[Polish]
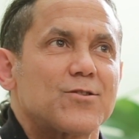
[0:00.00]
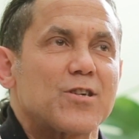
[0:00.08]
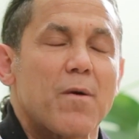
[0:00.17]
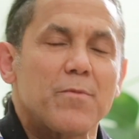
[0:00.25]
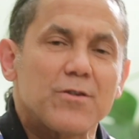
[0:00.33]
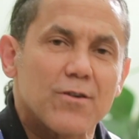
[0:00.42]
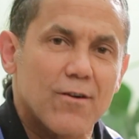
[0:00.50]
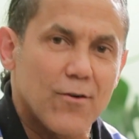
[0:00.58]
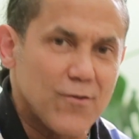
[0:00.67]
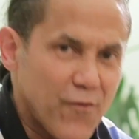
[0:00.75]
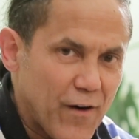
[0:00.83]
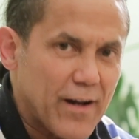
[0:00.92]
trzeba być
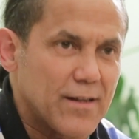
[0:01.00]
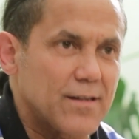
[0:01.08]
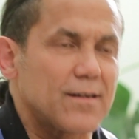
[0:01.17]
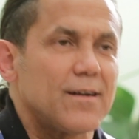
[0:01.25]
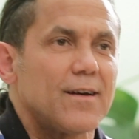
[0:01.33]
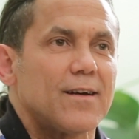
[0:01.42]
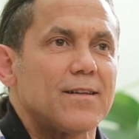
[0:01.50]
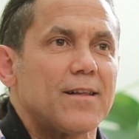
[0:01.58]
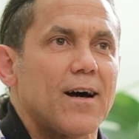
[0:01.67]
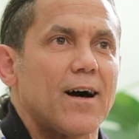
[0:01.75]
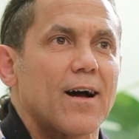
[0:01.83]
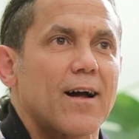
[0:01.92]
otwarty
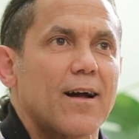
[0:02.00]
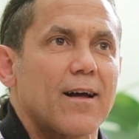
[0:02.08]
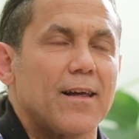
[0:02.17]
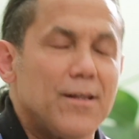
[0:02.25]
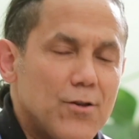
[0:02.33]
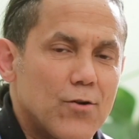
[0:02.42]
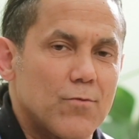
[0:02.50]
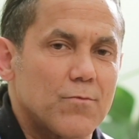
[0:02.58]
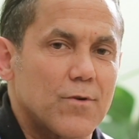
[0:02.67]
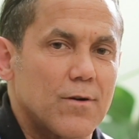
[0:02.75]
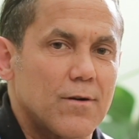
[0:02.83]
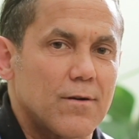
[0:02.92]
na,
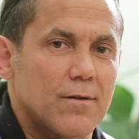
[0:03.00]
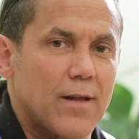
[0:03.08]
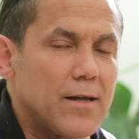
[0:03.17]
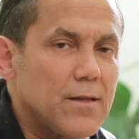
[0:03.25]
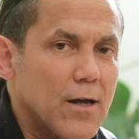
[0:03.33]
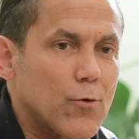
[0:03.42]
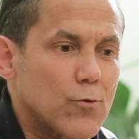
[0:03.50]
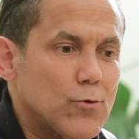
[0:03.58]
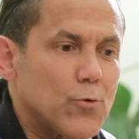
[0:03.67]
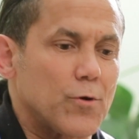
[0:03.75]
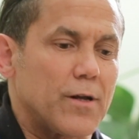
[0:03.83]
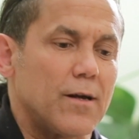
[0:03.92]
inną, e, na inne
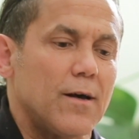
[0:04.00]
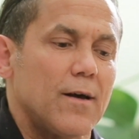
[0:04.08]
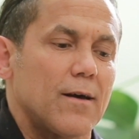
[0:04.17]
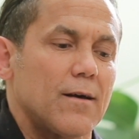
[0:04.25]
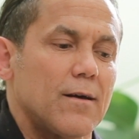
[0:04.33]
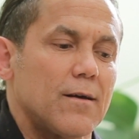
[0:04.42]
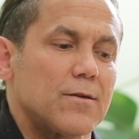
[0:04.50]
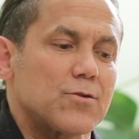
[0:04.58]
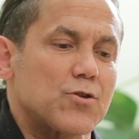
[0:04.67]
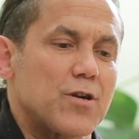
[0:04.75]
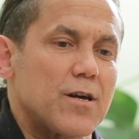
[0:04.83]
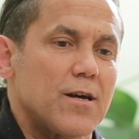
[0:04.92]
kultury, e,
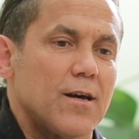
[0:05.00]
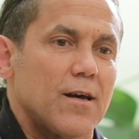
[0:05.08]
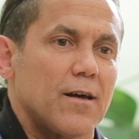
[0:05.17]
że e,